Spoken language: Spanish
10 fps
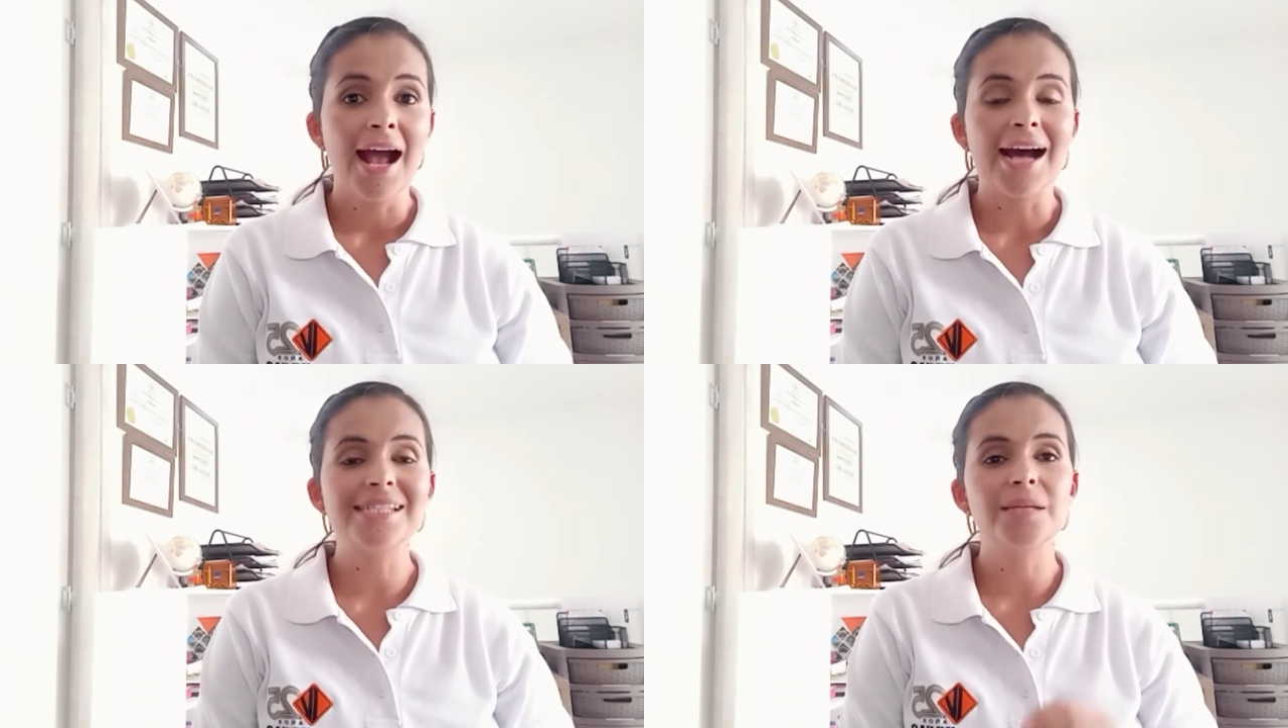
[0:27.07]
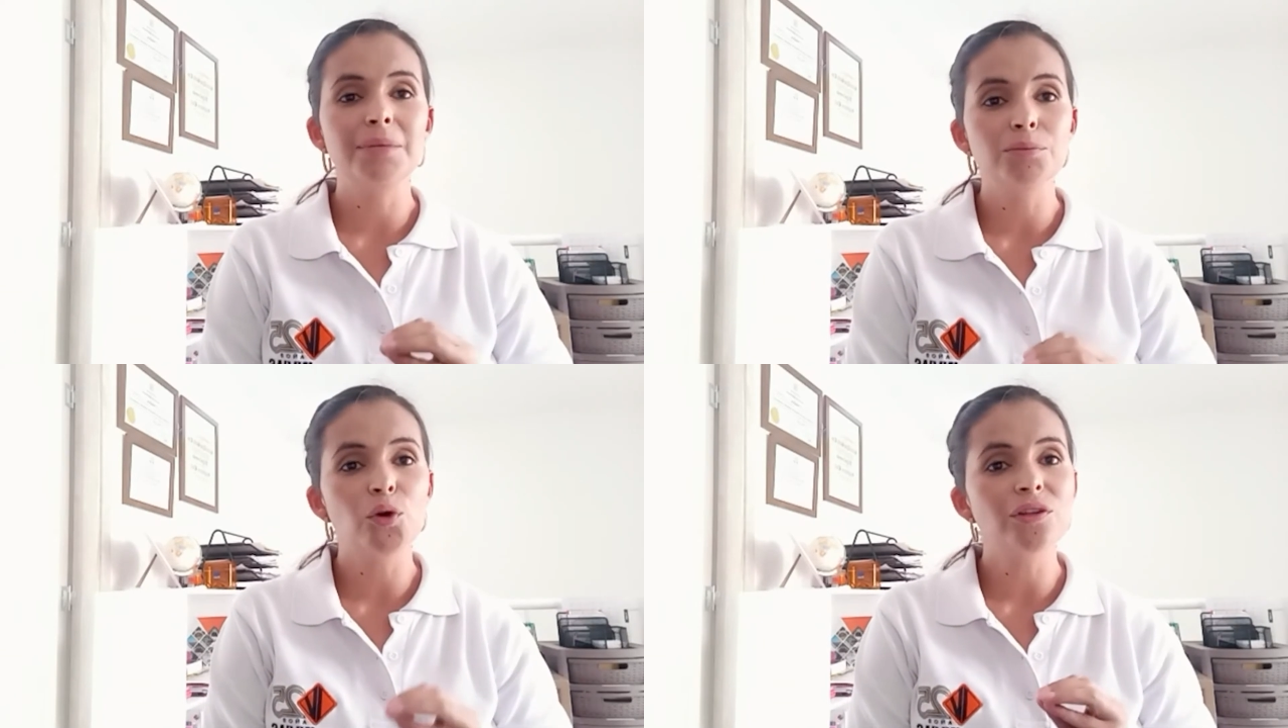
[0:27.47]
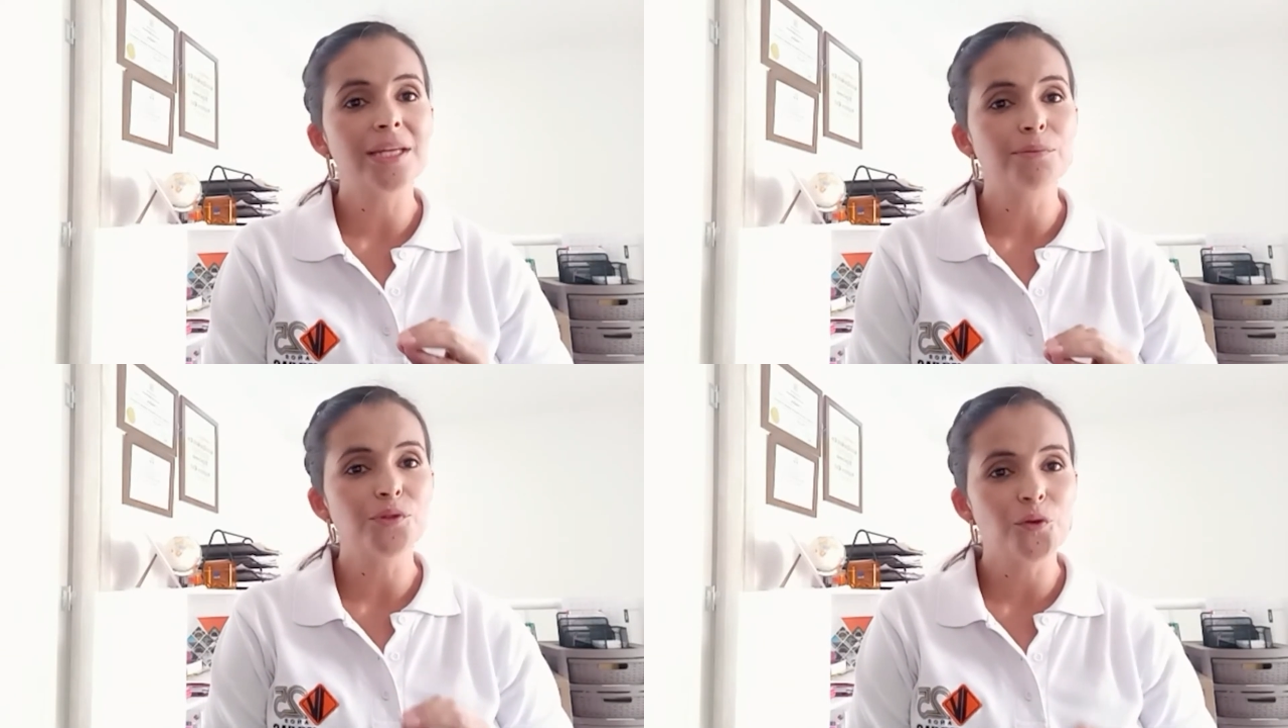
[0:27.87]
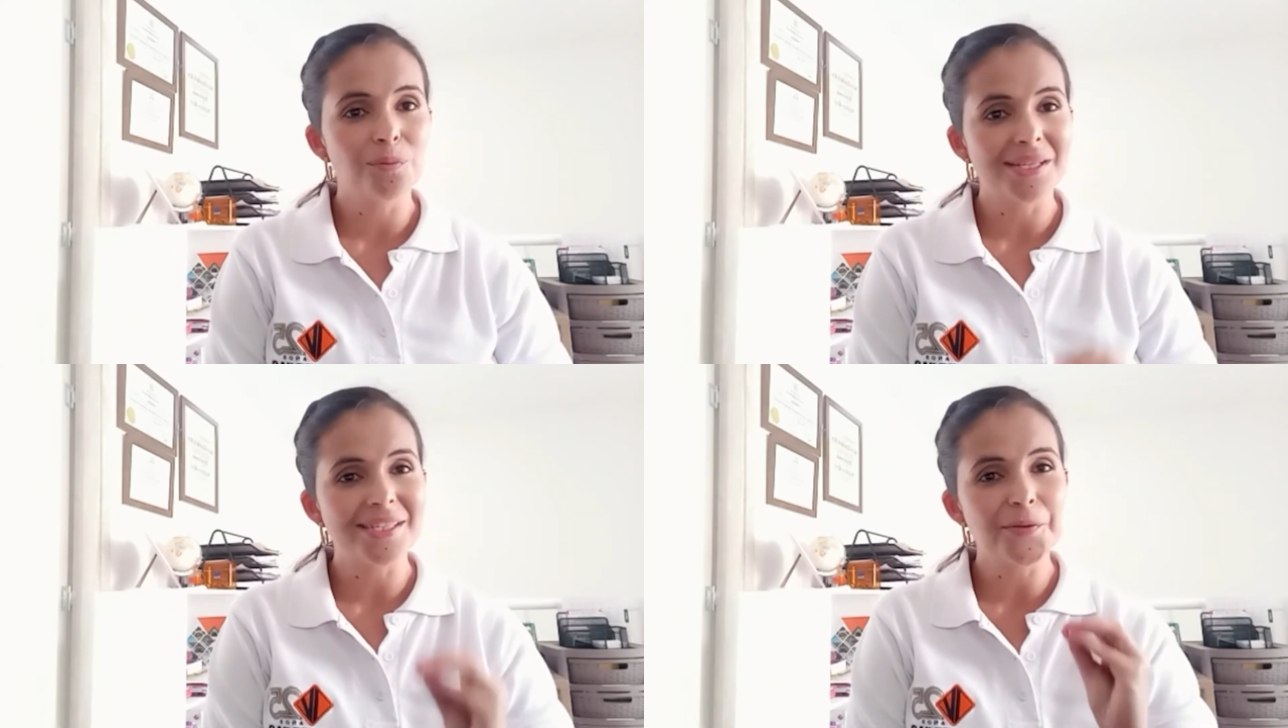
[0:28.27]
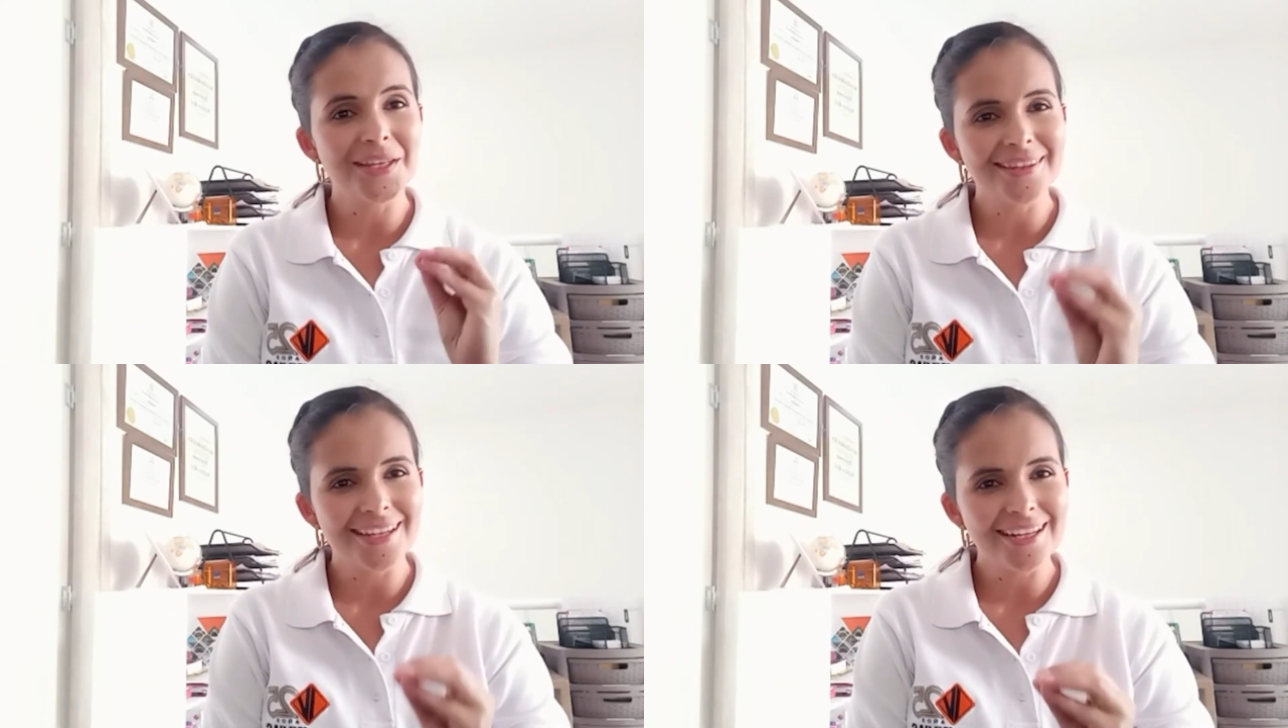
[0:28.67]
Asimismo, contamos con más de
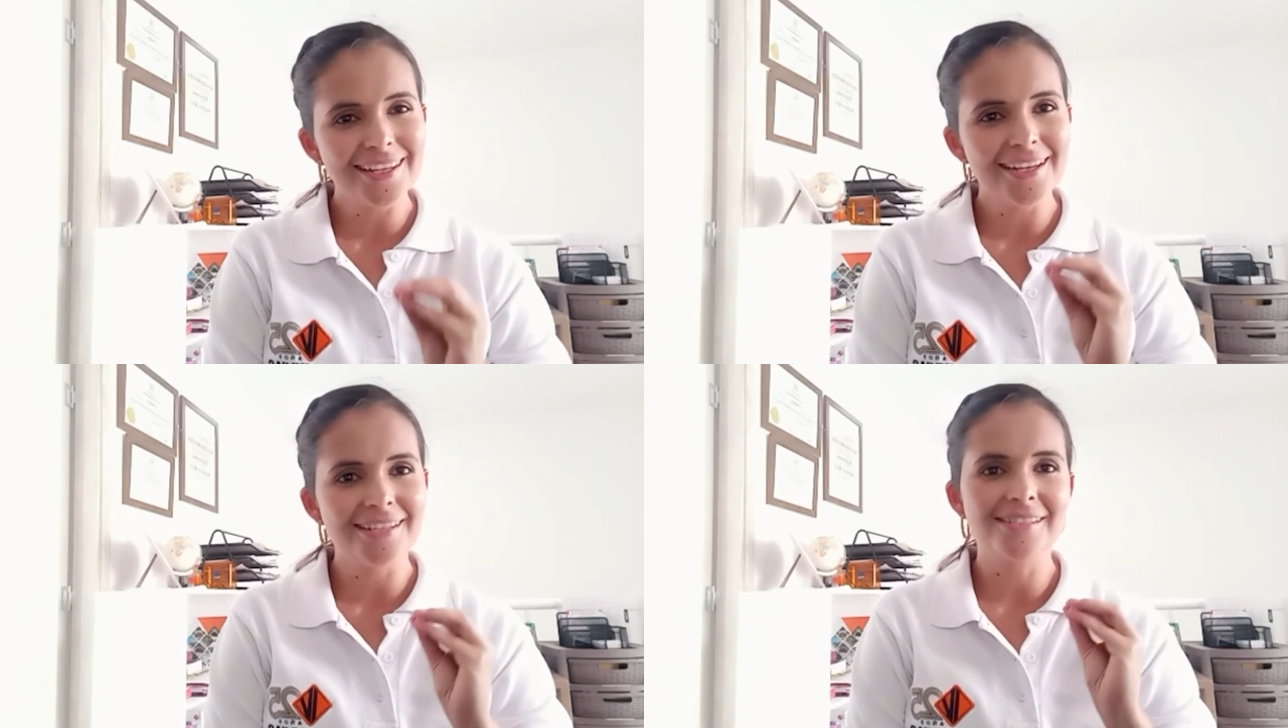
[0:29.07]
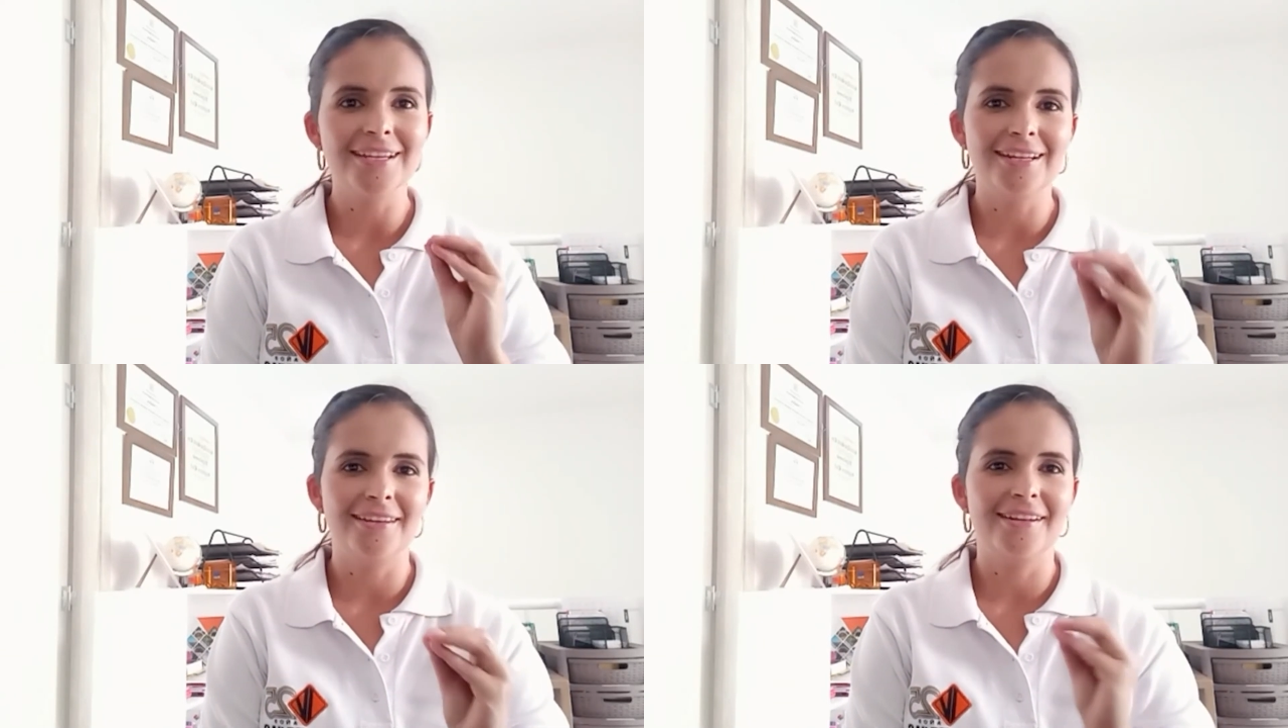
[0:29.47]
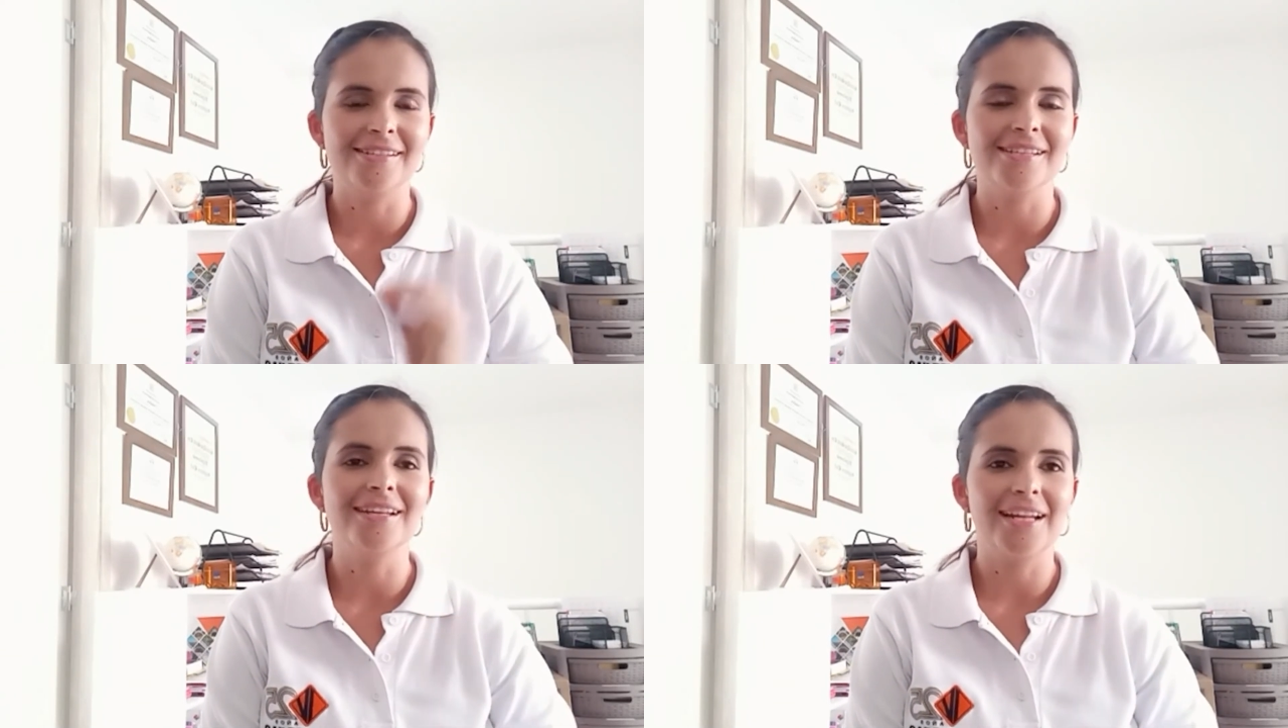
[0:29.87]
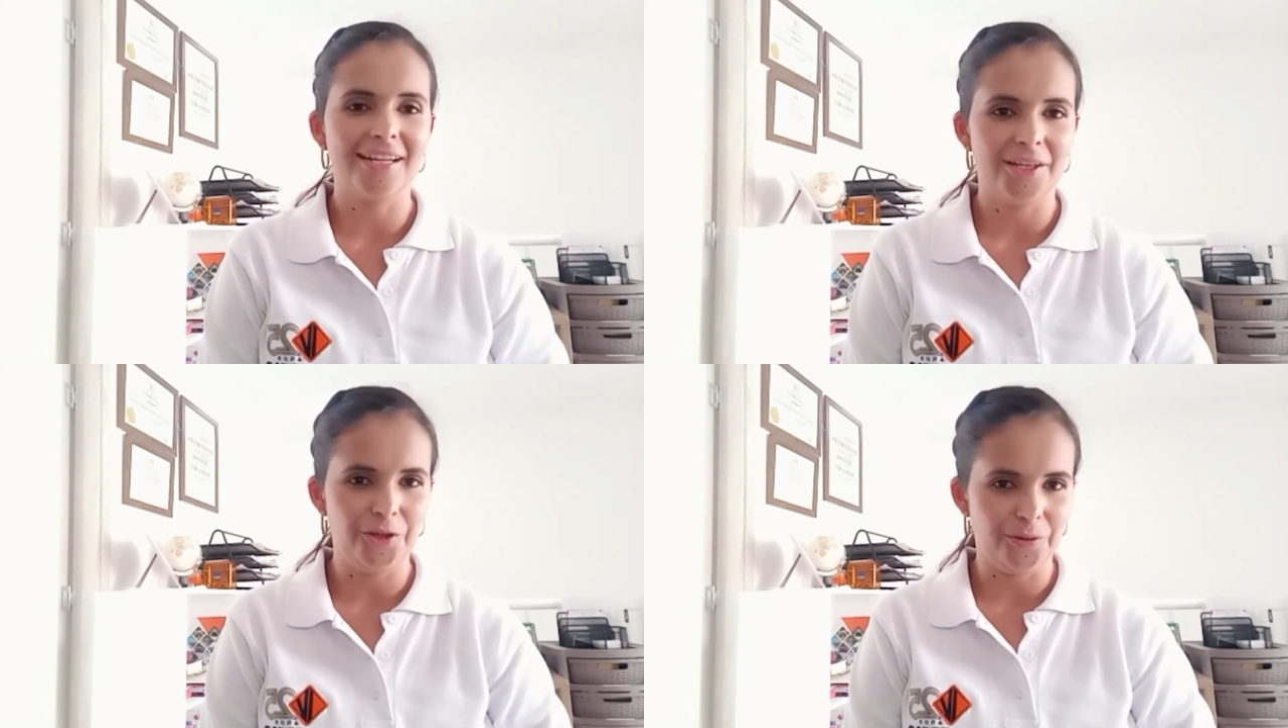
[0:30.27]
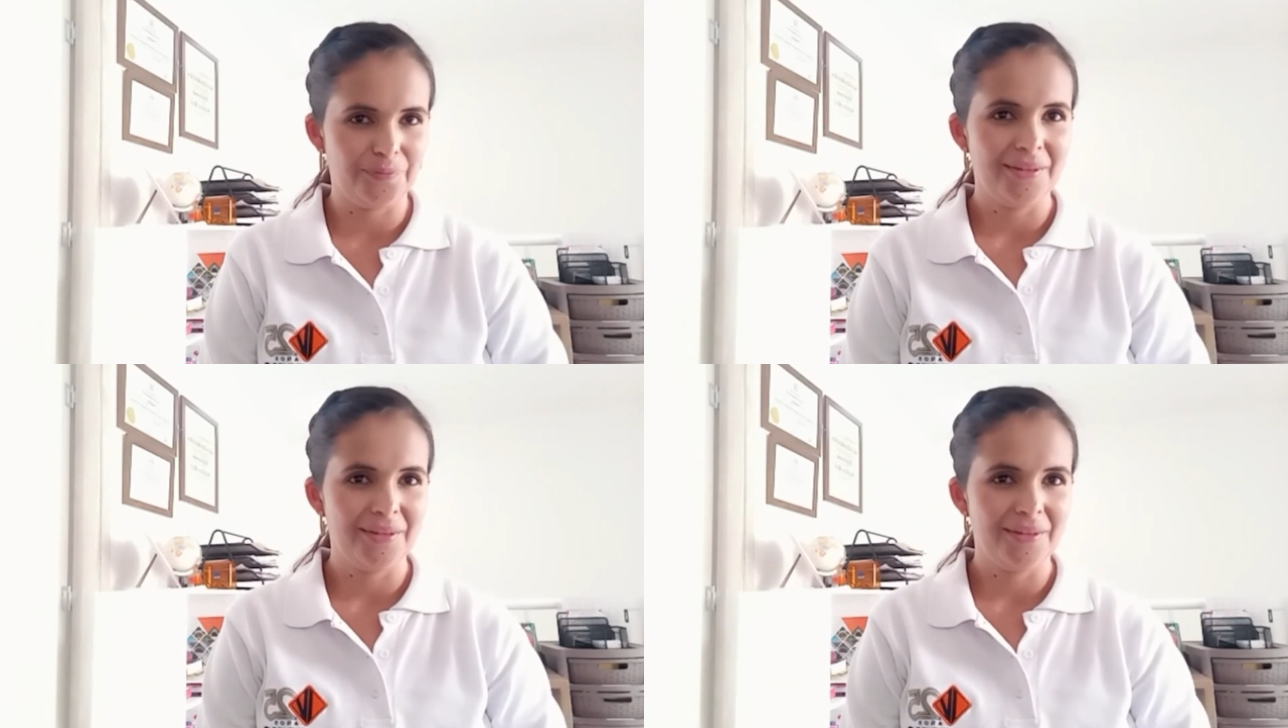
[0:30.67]
20 líderes y lideresas de la región,